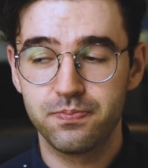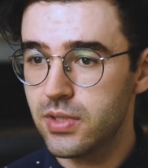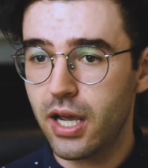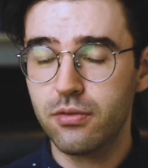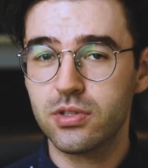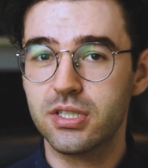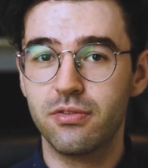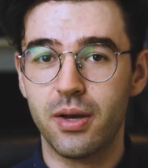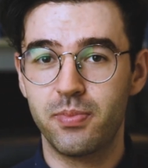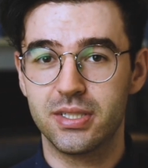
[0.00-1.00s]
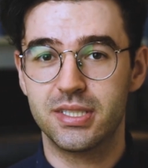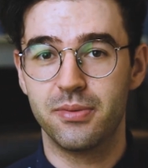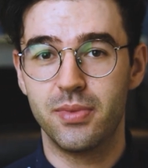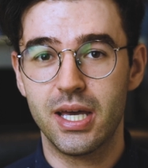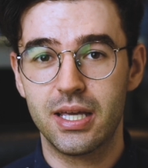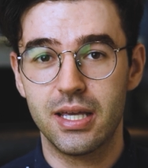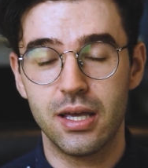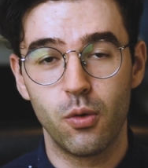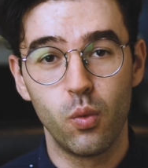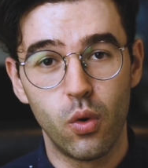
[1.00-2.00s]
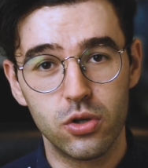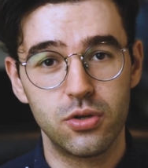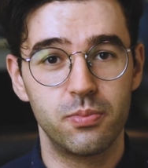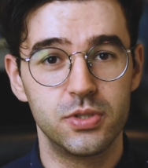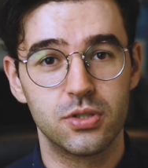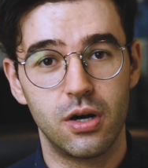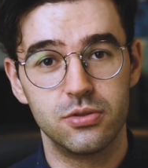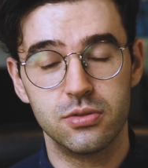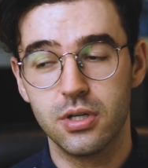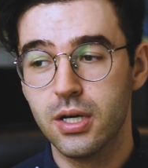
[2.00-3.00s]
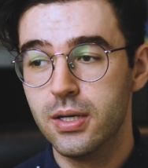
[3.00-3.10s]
E aí você vai perceber que o outro episódio,